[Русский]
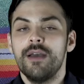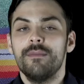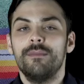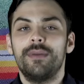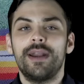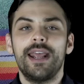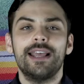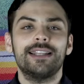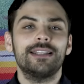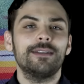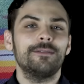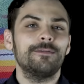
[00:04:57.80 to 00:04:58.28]

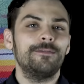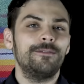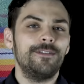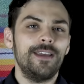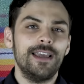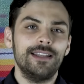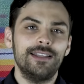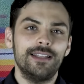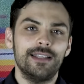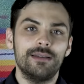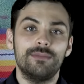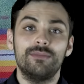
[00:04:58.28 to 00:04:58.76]
При этом
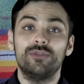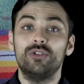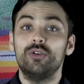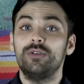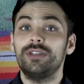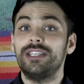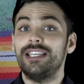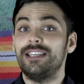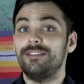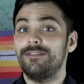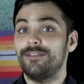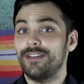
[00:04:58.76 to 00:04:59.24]
веды
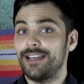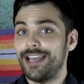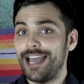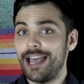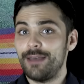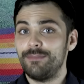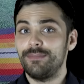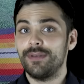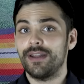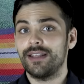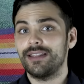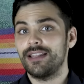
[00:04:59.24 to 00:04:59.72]
многие
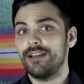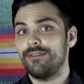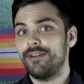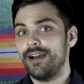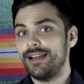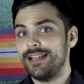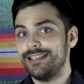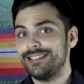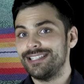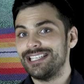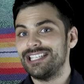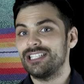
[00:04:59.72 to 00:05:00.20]
века
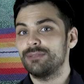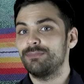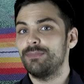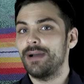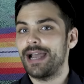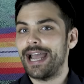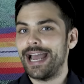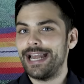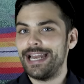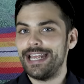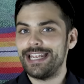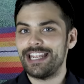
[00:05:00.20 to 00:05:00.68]
передавались из
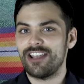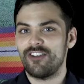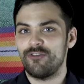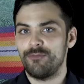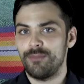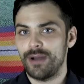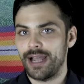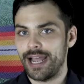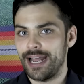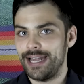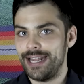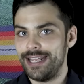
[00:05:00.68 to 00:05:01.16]
поколения в
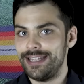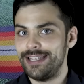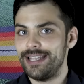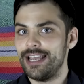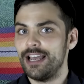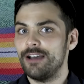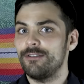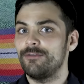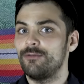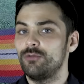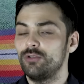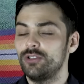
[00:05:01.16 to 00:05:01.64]

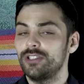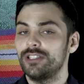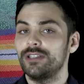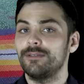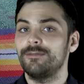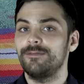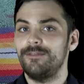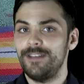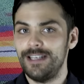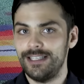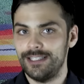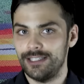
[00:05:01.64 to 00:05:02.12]
поколение в
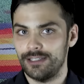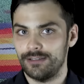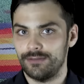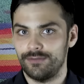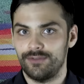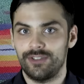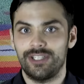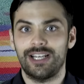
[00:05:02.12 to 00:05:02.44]
устном виде, в